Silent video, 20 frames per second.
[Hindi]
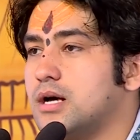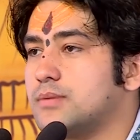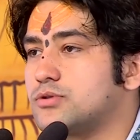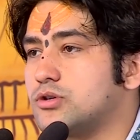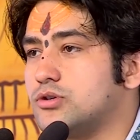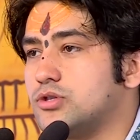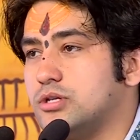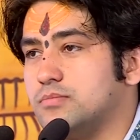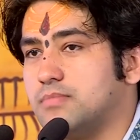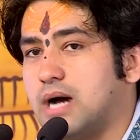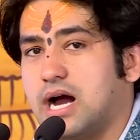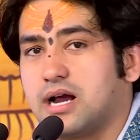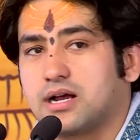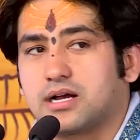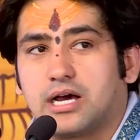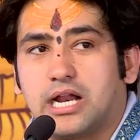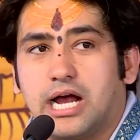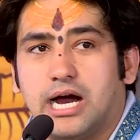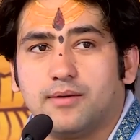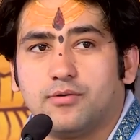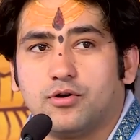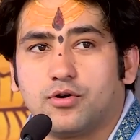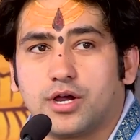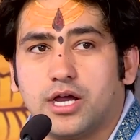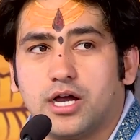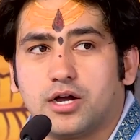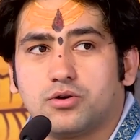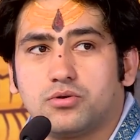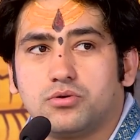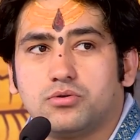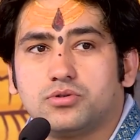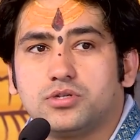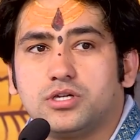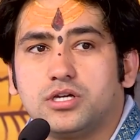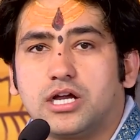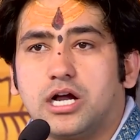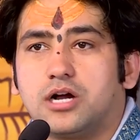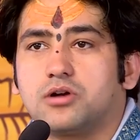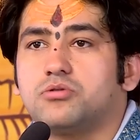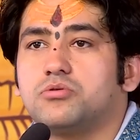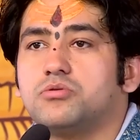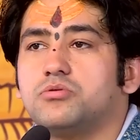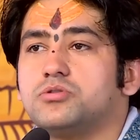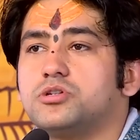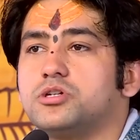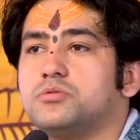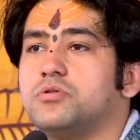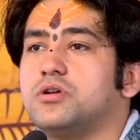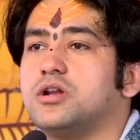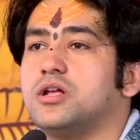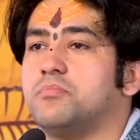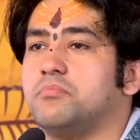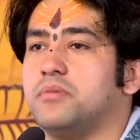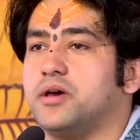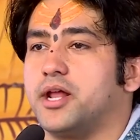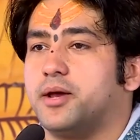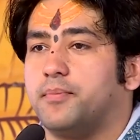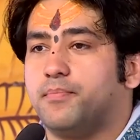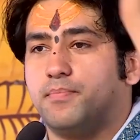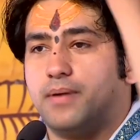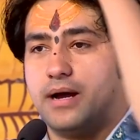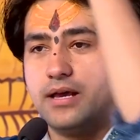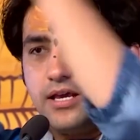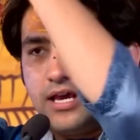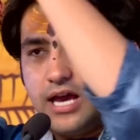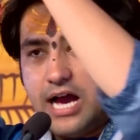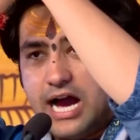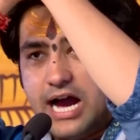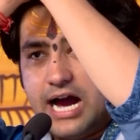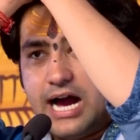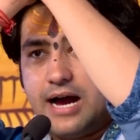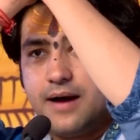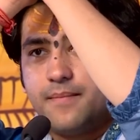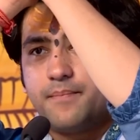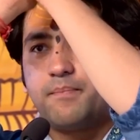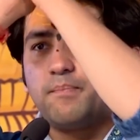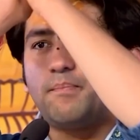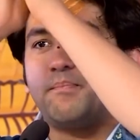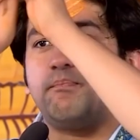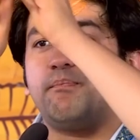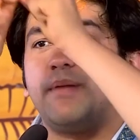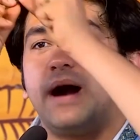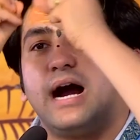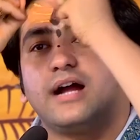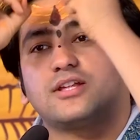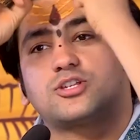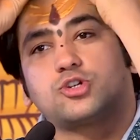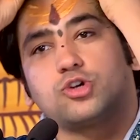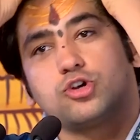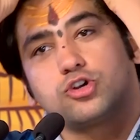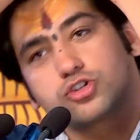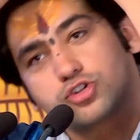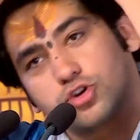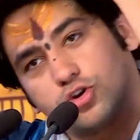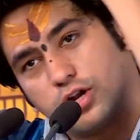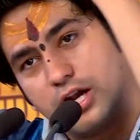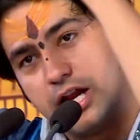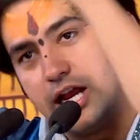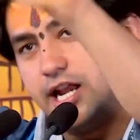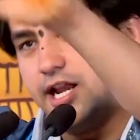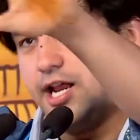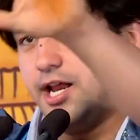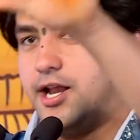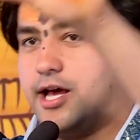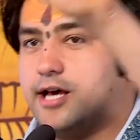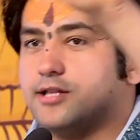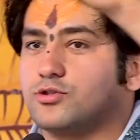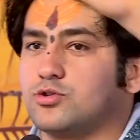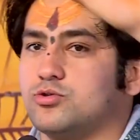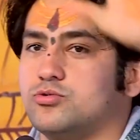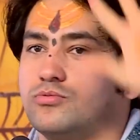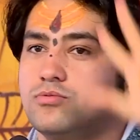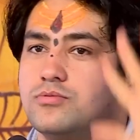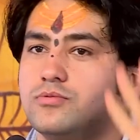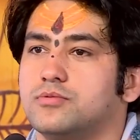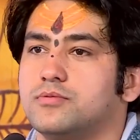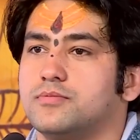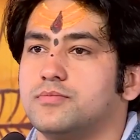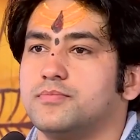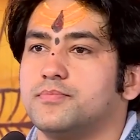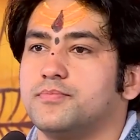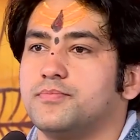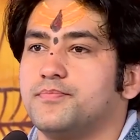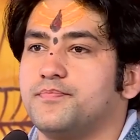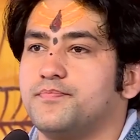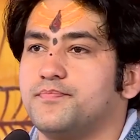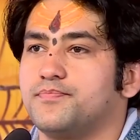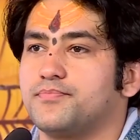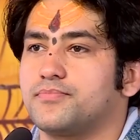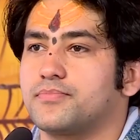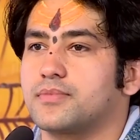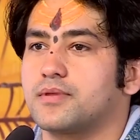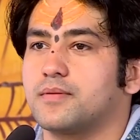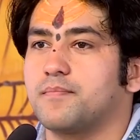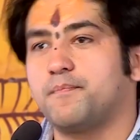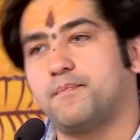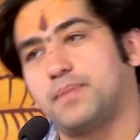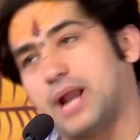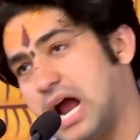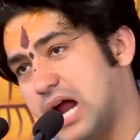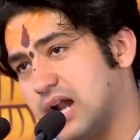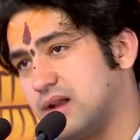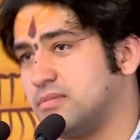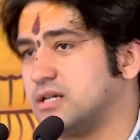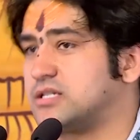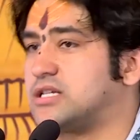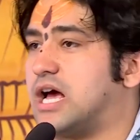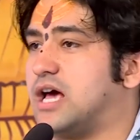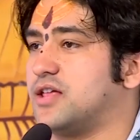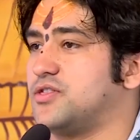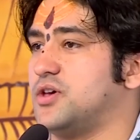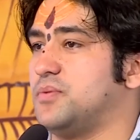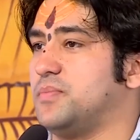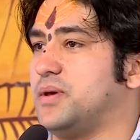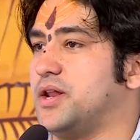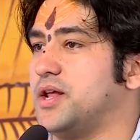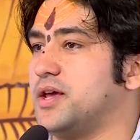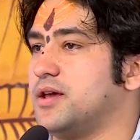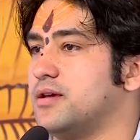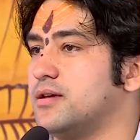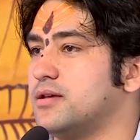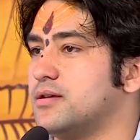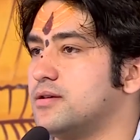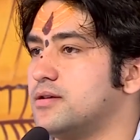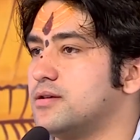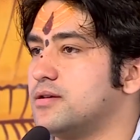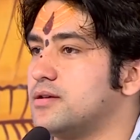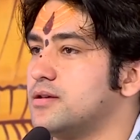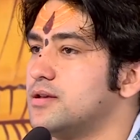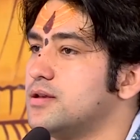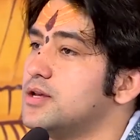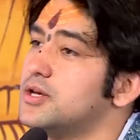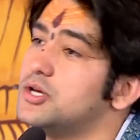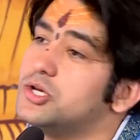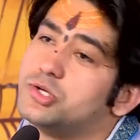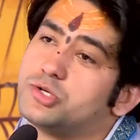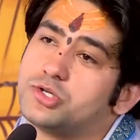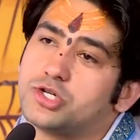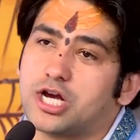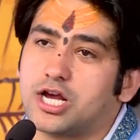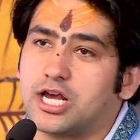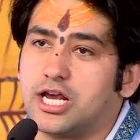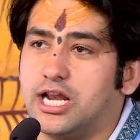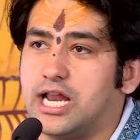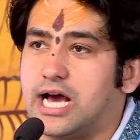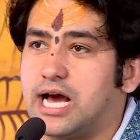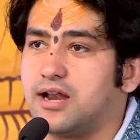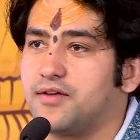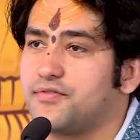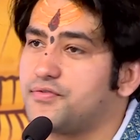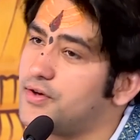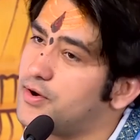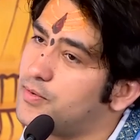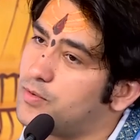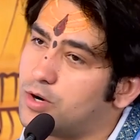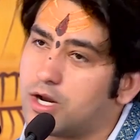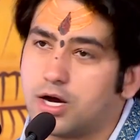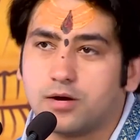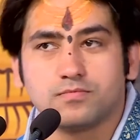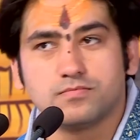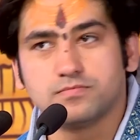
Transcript: तो दिमाग खराब हो गया गुरुजी का गुरुजी बोले मेरे भैया पांचों सौ ले लेना तू प्राण बचा दे मेरे चंगीलाल फिर बोला